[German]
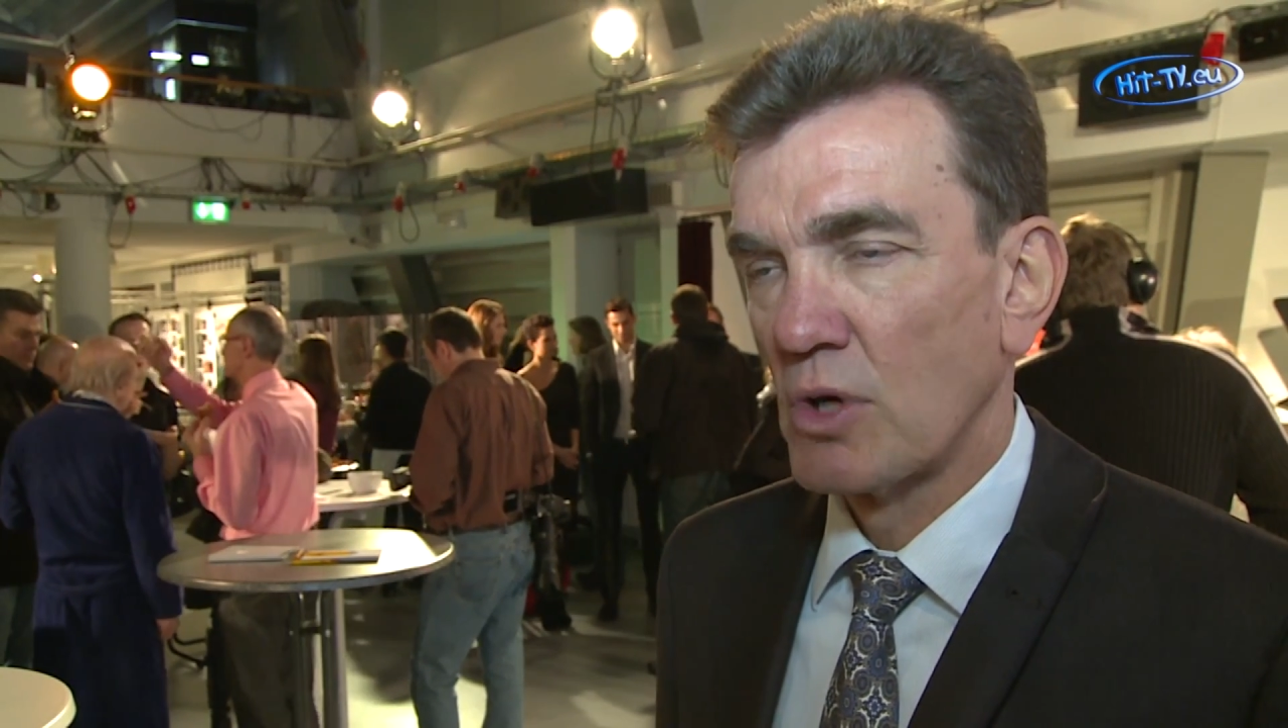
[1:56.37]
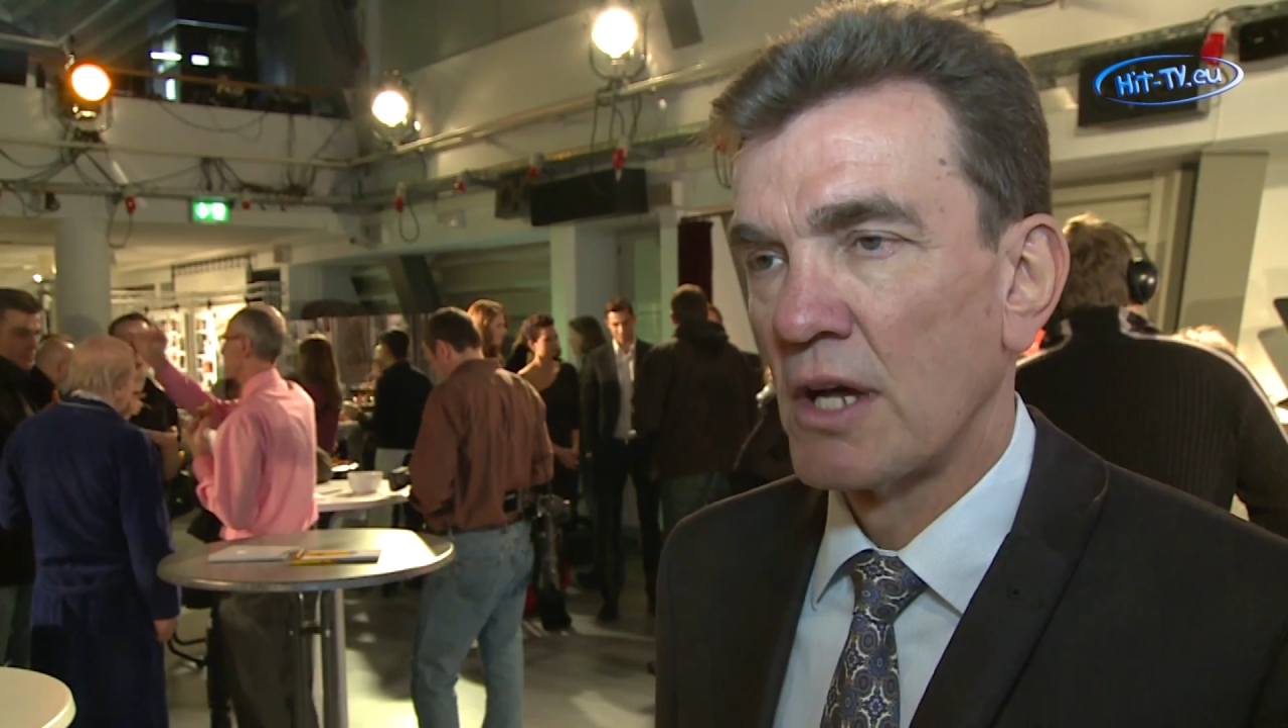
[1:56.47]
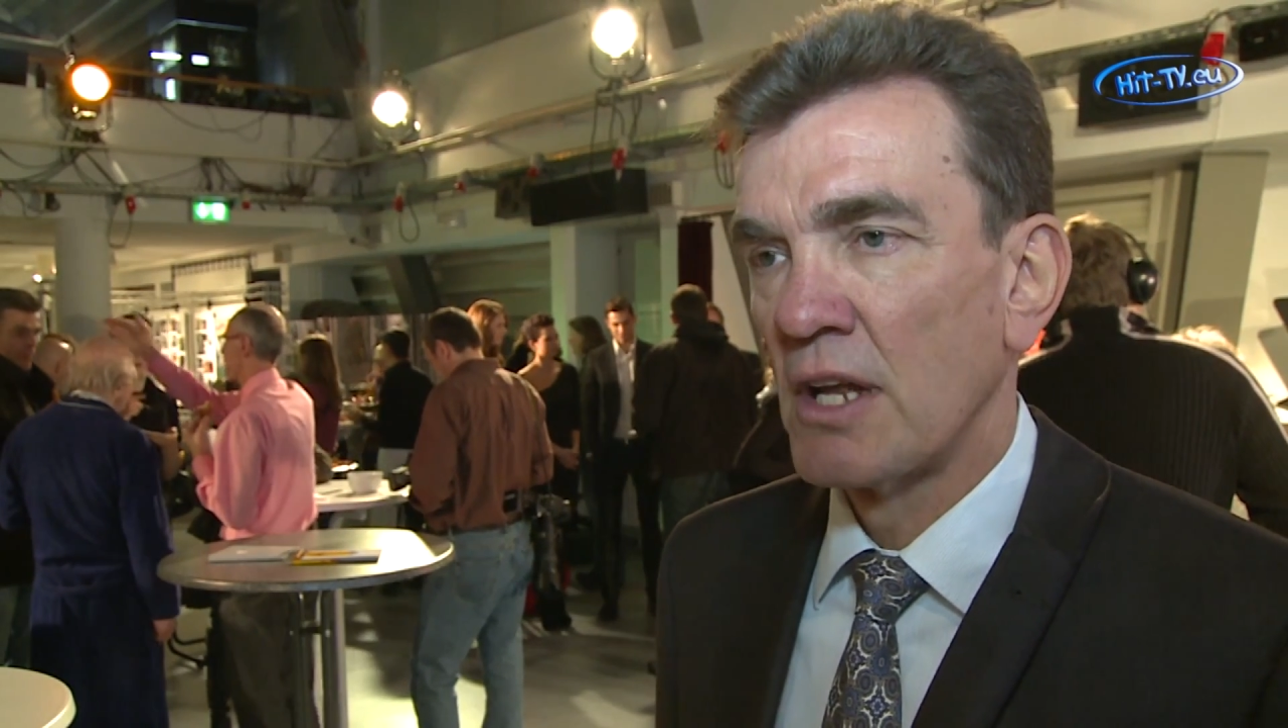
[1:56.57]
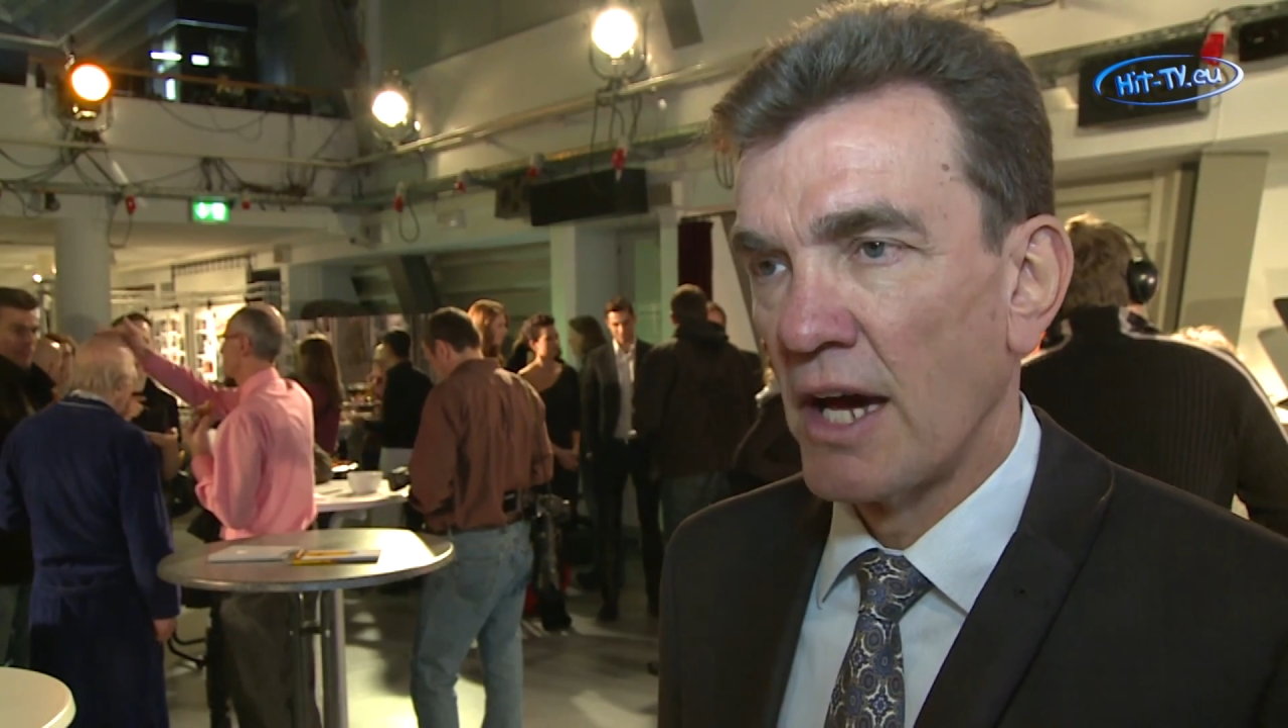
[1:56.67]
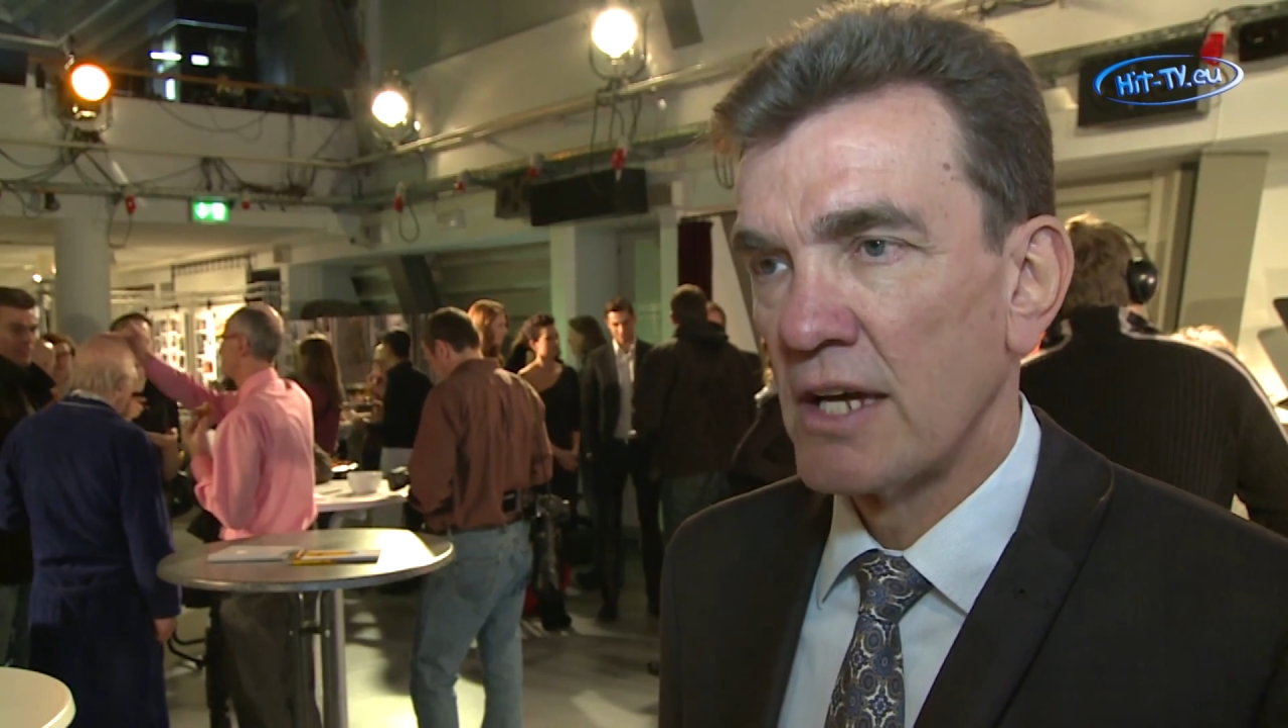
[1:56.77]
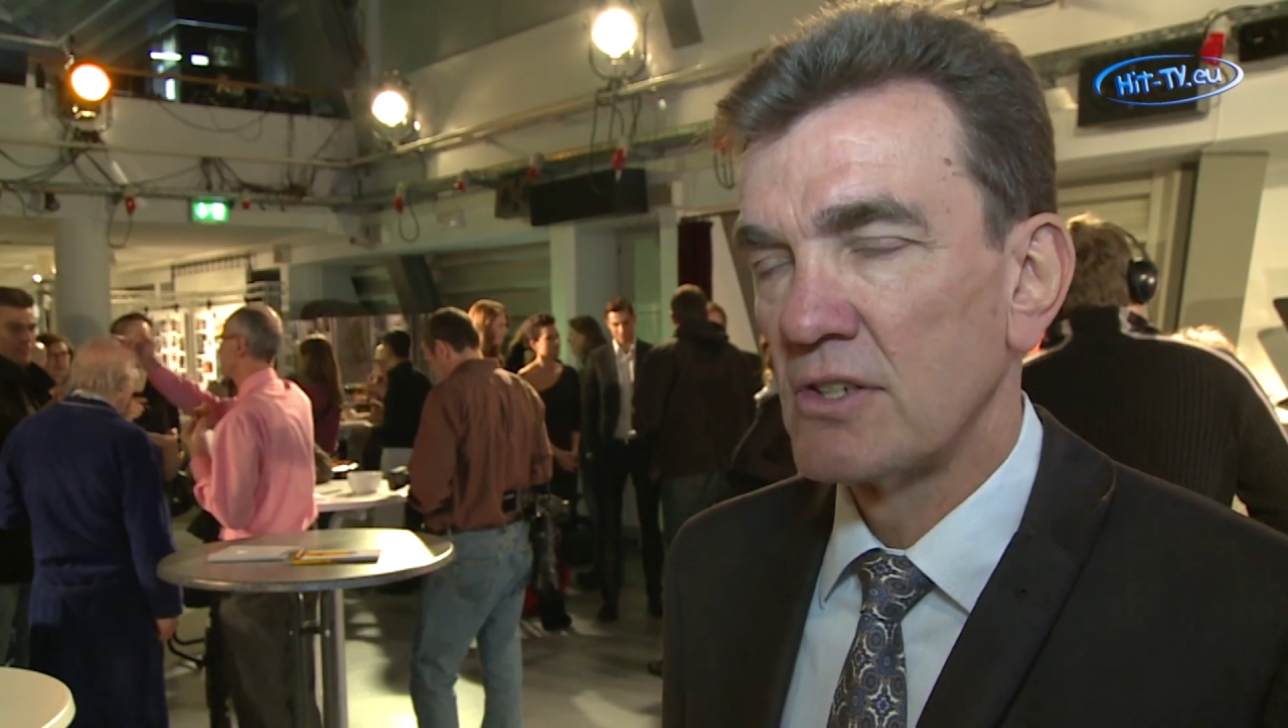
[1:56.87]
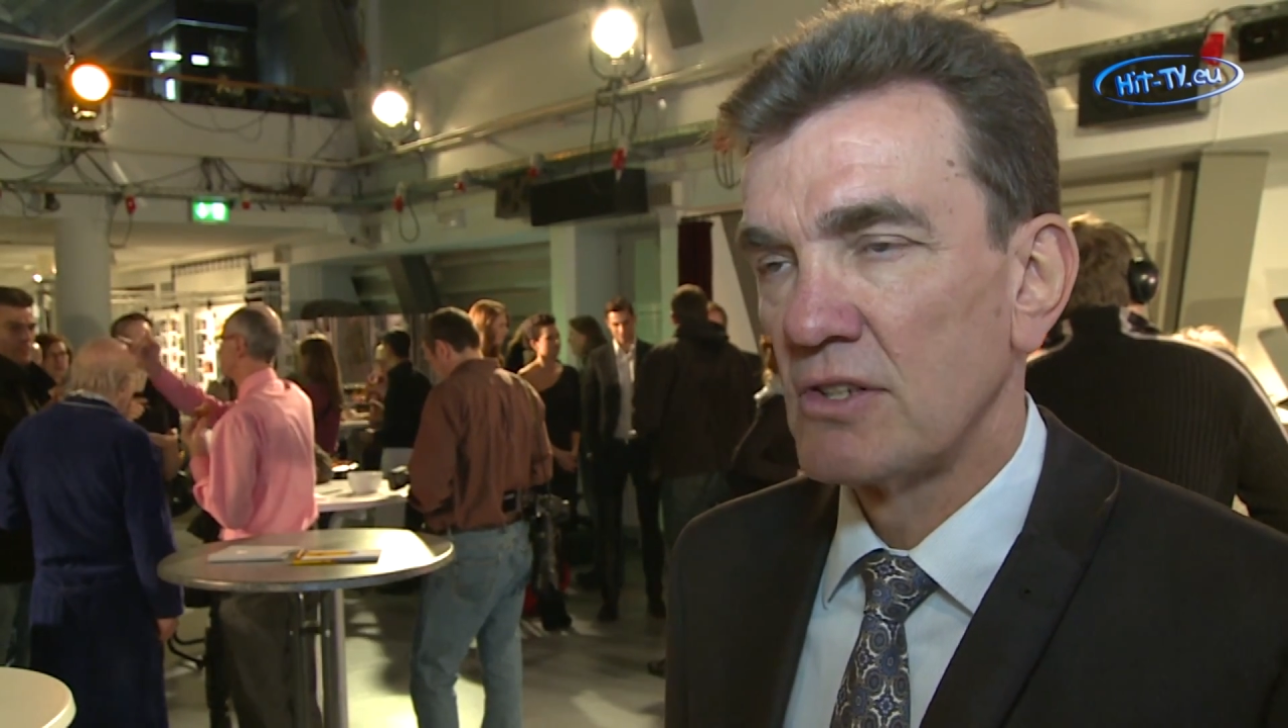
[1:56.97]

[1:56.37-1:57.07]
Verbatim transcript: eine eigene